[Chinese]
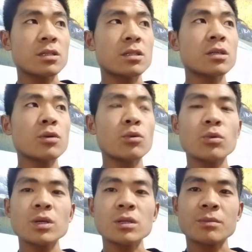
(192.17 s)
个车
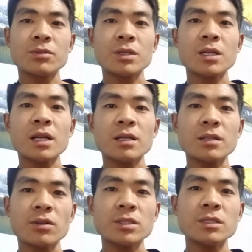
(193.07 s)
我为什么说干着
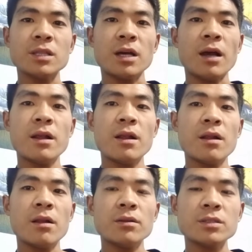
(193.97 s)
闹心呢？
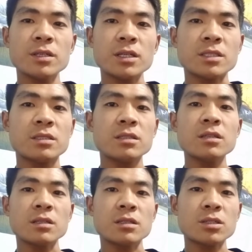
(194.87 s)
呃，这个吉
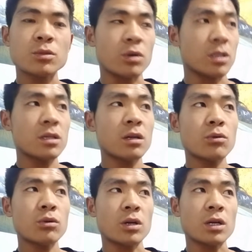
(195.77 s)
利是我的客
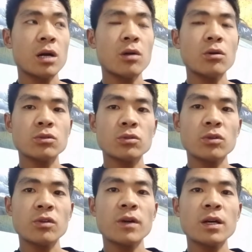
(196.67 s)
户，然后
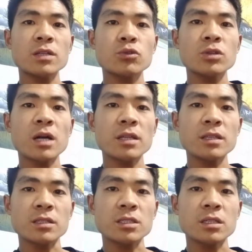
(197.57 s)
对方追他
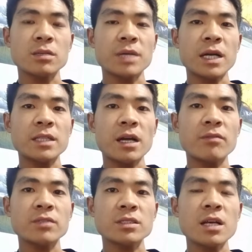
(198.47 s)
那个是个比亚迪
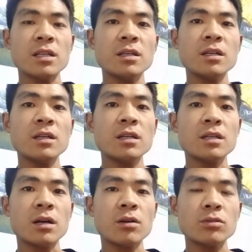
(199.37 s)
F 三，
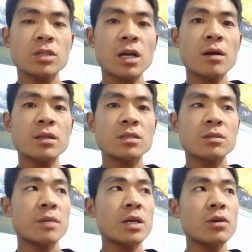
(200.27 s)
然后他
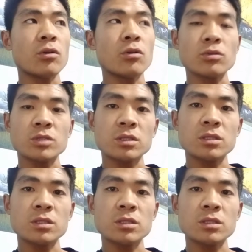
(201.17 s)
是没有